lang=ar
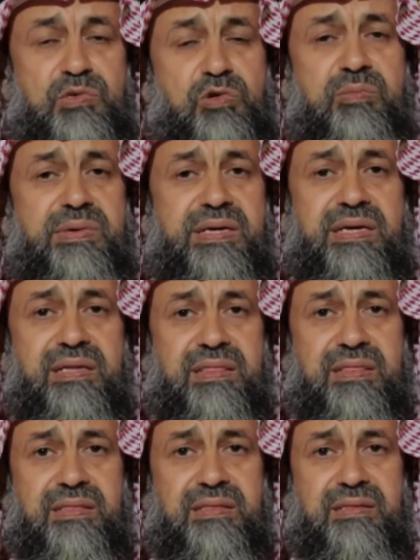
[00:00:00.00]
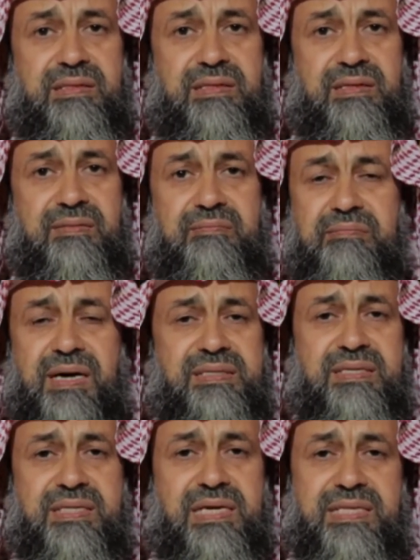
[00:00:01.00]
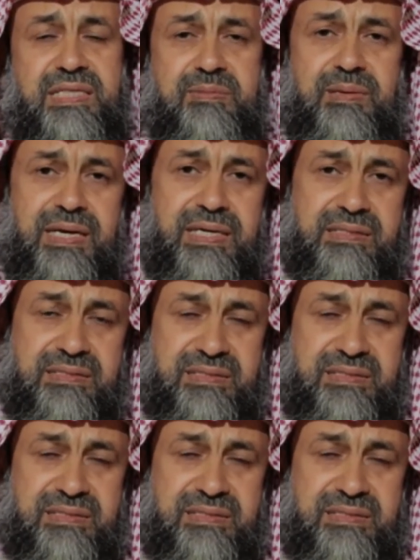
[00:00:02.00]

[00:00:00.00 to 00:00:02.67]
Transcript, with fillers: تكون مريض ما تتلذذ بالحياة